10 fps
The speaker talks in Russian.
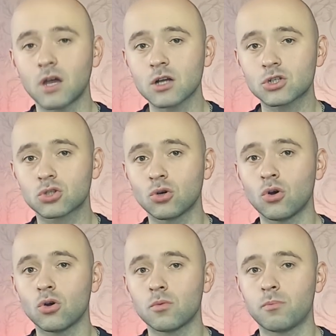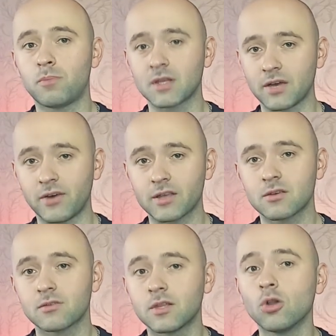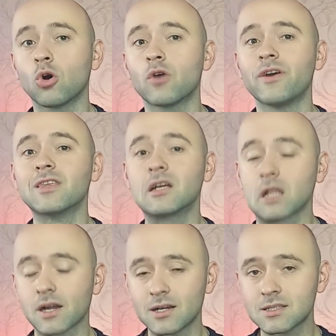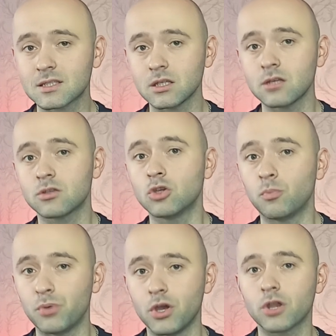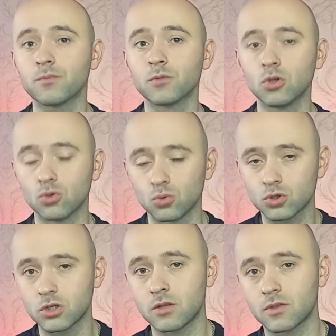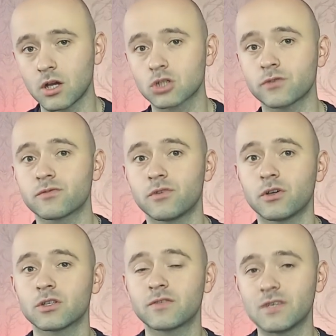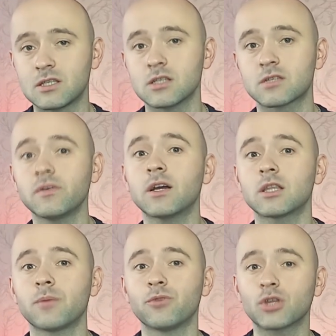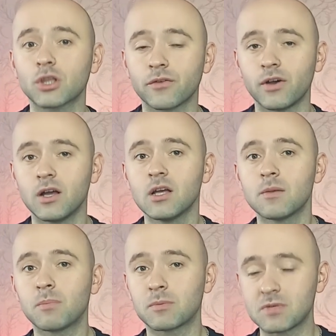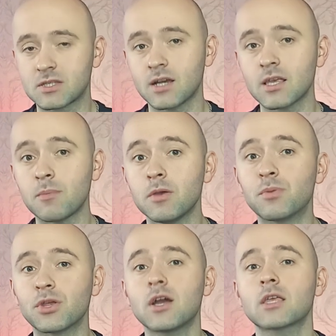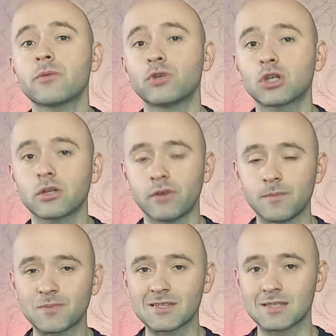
Так что подавать налоговой декларации теперь не нужно, также в связи с выходом вот этого подписанием и принятием вот этого